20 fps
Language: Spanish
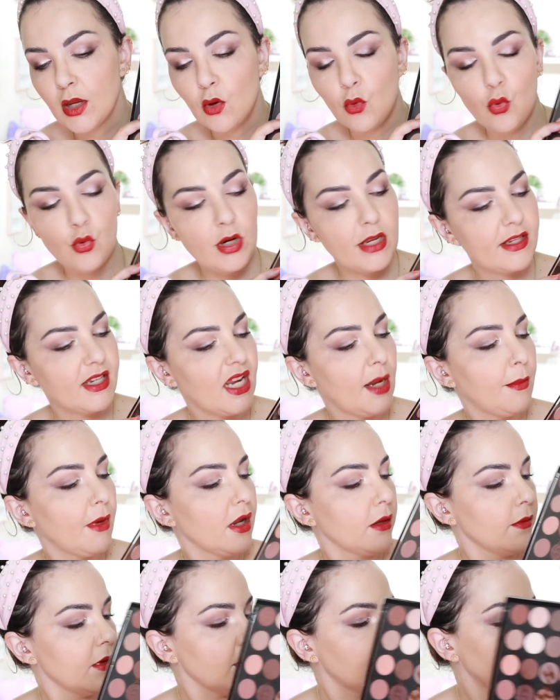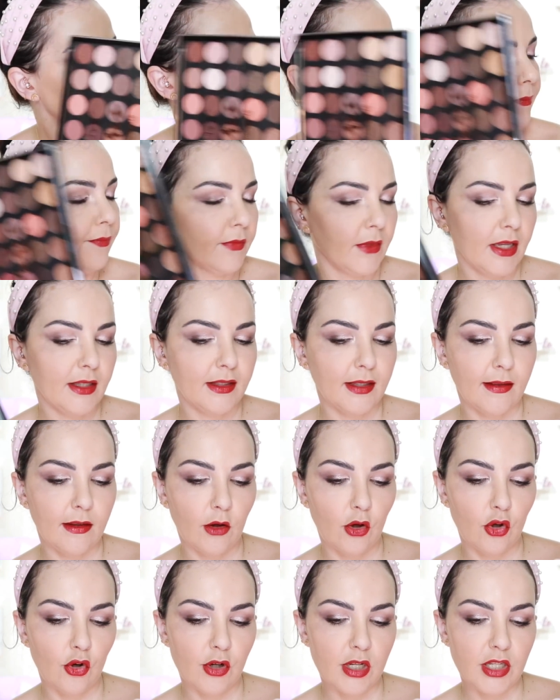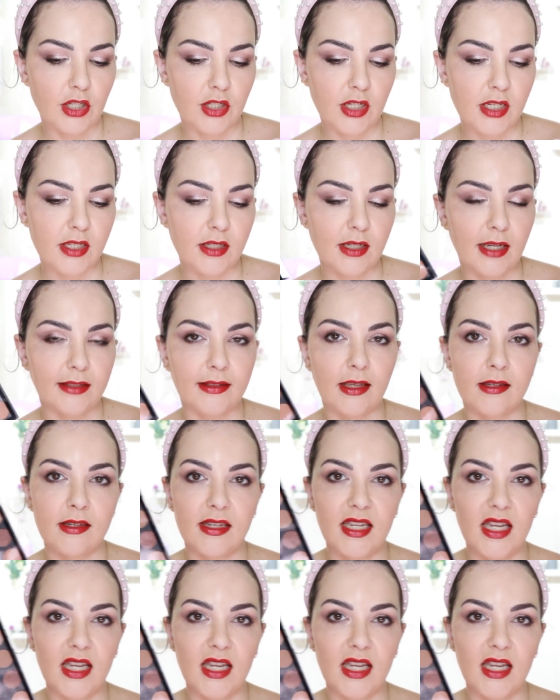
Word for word: una se llama Ibiza, esta de color inchis, esta se